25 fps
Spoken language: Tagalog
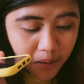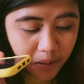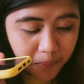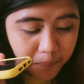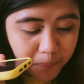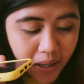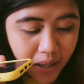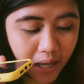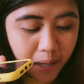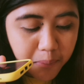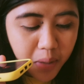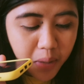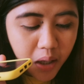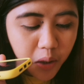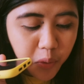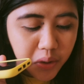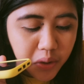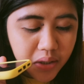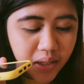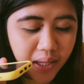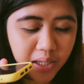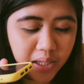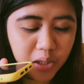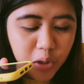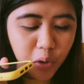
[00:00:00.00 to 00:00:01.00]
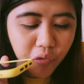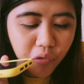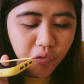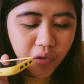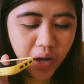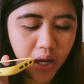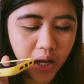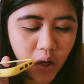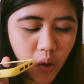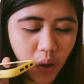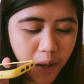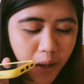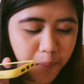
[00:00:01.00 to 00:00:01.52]
Ma'am, I would like to
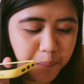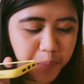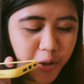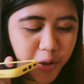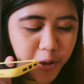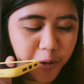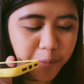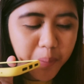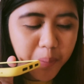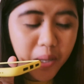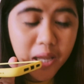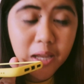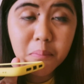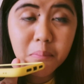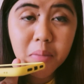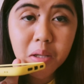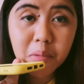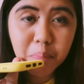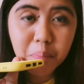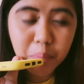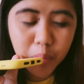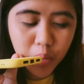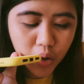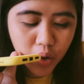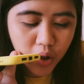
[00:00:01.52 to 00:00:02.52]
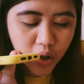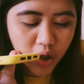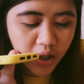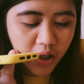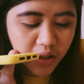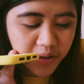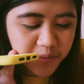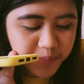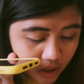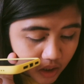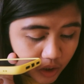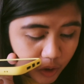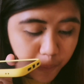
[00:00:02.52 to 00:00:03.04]
follow up your payment po.
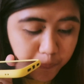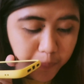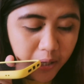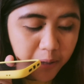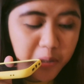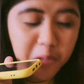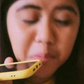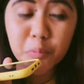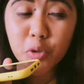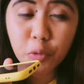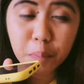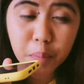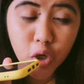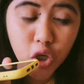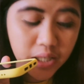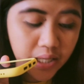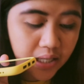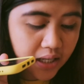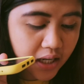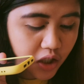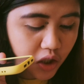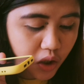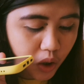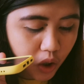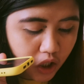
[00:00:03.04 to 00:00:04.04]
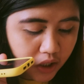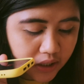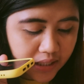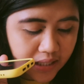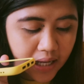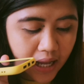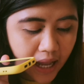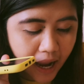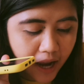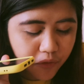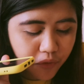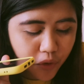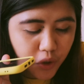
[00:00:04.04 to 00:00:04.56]
Yung payment niyo po ng ano, ng
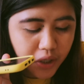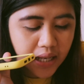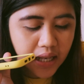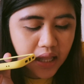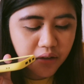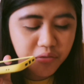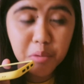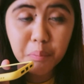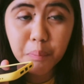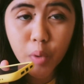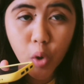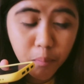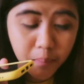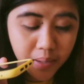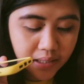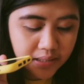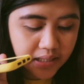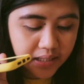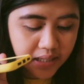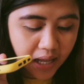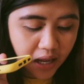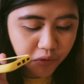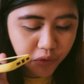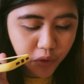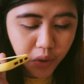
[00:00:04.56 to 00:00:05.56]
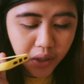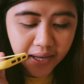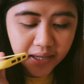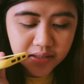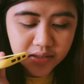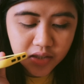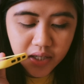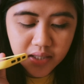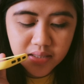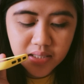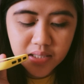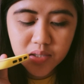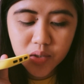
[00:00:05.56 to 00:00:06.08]
iPhone 11 Pro Max and iPhone
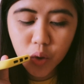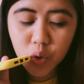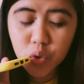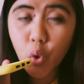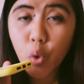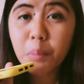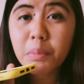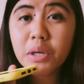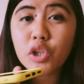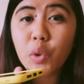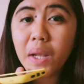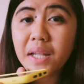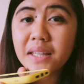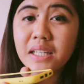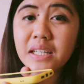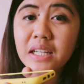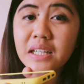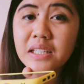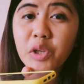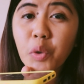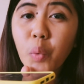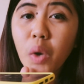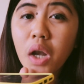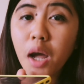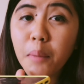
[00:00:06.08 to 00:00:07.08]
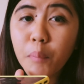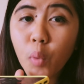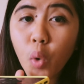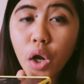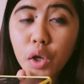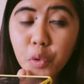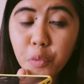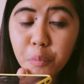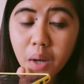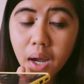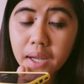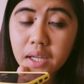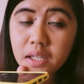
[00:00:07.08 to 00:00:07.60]
XR since October 2019, wala po
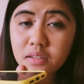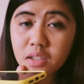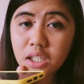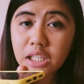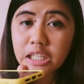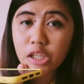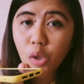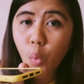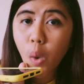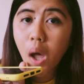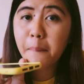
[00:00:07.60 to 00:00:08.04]
kayong bayad na ginawa,